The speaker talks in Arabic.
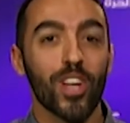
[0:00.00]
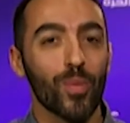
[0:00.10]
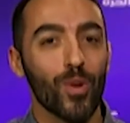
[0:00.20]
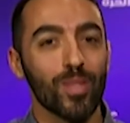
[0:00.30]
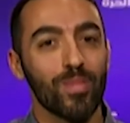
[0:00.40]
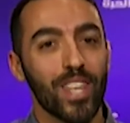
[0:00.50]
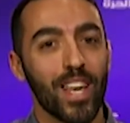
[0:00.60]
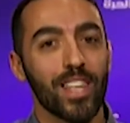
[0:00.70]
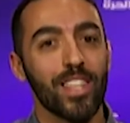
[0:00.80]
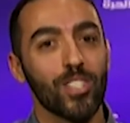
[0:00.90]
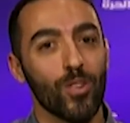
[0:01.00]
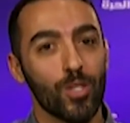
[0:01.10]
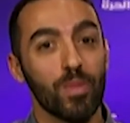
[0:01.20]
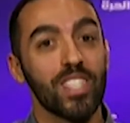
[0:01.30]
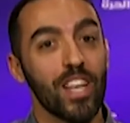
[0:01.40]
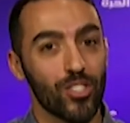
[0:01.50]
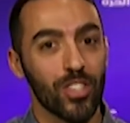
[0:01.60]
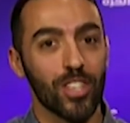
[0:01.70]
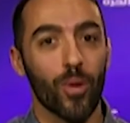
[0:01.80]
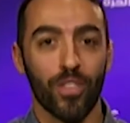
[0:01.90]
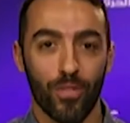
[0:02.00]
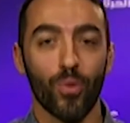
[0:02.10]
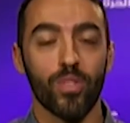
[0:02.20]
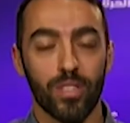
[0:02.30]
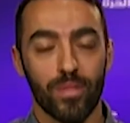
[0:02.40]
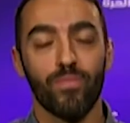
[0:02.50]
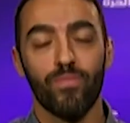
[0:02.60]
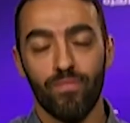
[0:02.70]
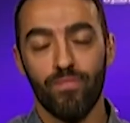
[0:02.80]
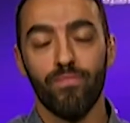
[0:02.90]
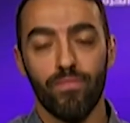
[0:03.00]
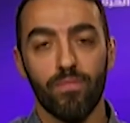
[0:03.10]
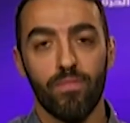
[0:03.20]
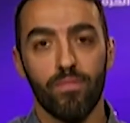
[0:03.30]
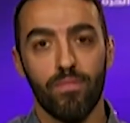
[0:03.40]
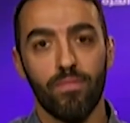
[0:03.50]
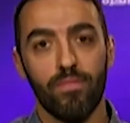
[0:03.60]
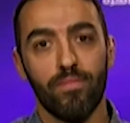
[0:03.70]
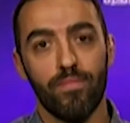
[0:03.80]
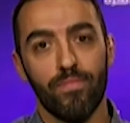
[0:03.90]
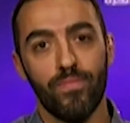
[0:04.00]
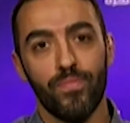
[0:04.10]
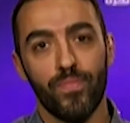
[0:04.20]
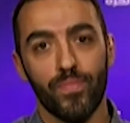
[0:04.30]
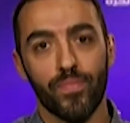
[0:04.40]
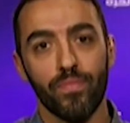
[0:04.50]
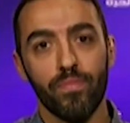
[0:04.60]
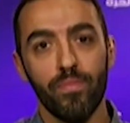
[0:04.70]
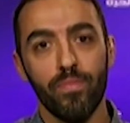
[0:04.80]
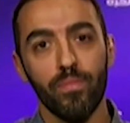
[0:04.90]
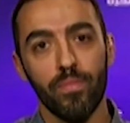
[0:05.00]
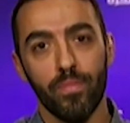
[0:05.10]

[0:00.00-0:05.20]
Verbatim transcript: وبمعنى اخر ستكون هناك توترات في المستقبل